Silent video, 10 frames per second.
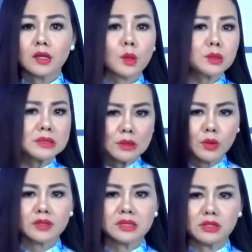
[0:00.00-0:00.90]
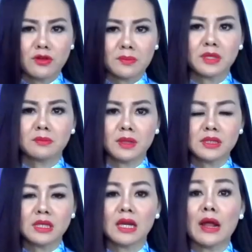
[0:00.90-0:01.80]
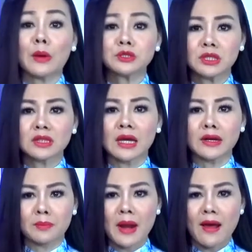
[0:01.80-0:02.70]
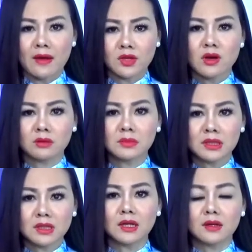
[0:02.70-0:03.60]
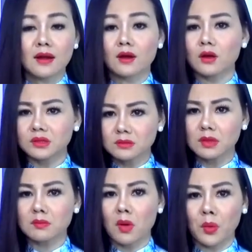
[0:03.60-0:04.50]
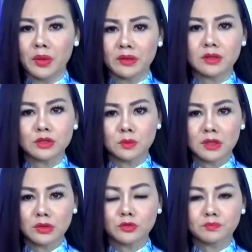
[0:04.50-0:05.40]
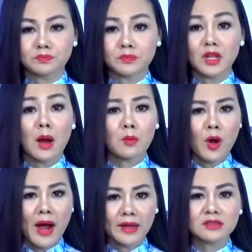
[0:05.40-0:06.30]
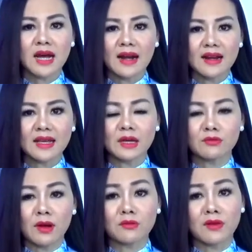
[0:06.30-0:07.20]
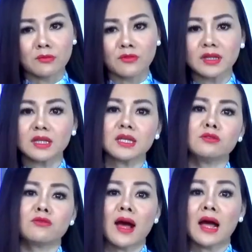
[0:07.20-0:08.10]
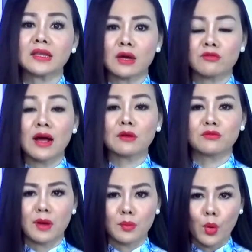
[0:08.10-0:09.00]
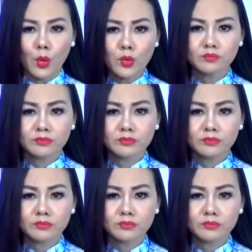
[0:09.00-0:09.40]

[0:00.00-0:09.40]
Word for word: Tiểu sử của nhạc sĩ Phạm Thế Mỹ ghi là ông sinh tại Đập Đá An Nhơn, Bình Định, là con thứ 11 của gia đình trung lưu. Ông có hai người anh là nhà văn Phạm Văn Ký và nhà văn Phạm Hổ.